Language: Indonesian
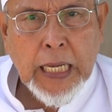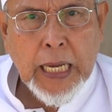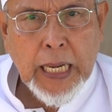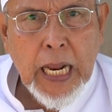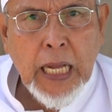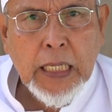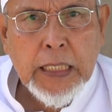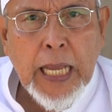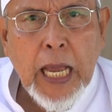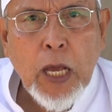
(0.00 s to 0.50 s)

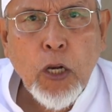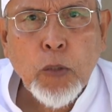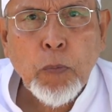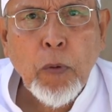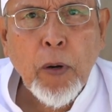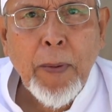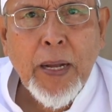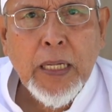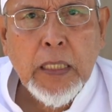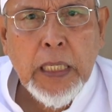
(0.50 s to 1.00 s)
Dan sekarang
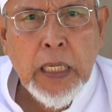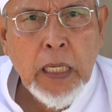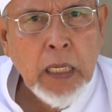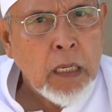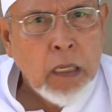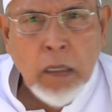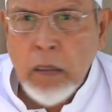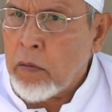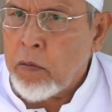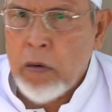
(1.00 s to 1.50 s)
saya harus
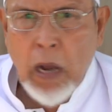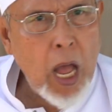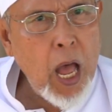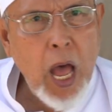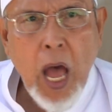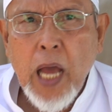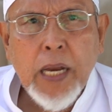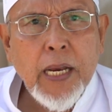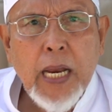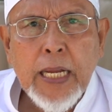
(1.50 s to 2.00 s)
berbakti
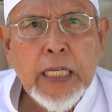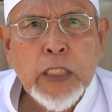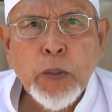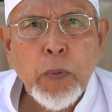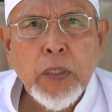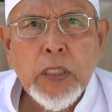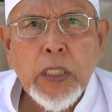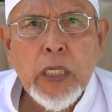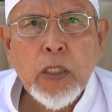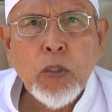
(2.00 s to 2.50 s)
Gak
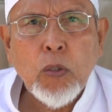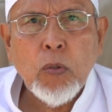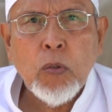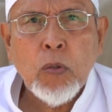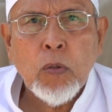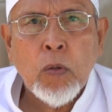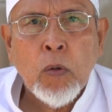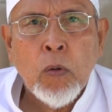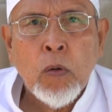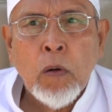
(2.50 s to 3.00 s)
ada yang
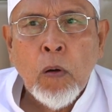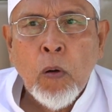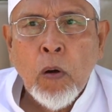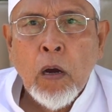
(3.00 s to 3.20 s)
seperti itu.